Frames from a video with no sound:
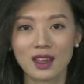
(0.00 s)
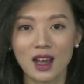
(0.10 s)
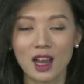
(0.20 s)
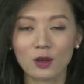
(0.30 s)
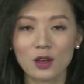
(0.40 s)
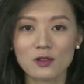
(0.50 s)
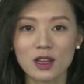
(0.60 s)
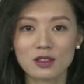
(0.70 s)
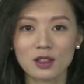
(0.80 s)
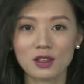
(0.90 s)
好了，关注
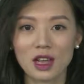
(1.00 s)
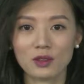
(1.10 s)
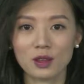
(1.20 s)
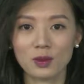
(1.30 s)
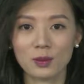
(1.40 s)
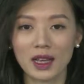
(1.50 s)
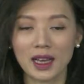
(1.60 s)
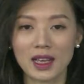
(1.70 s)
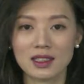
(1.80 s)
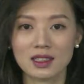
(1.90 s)
完所有要闻，我们来
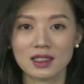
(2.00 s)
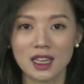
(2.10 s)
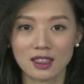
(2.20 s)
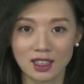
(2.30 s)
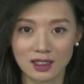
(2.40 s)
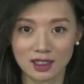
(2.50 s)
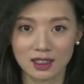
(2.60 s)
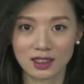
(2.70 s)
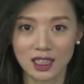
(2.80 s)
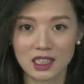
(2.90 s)
看一则香港
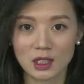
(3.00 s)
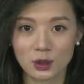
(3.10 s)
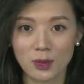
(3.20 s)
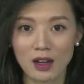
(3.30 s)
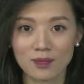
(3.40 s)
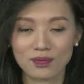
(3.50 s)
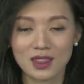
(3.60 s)
的天气预报。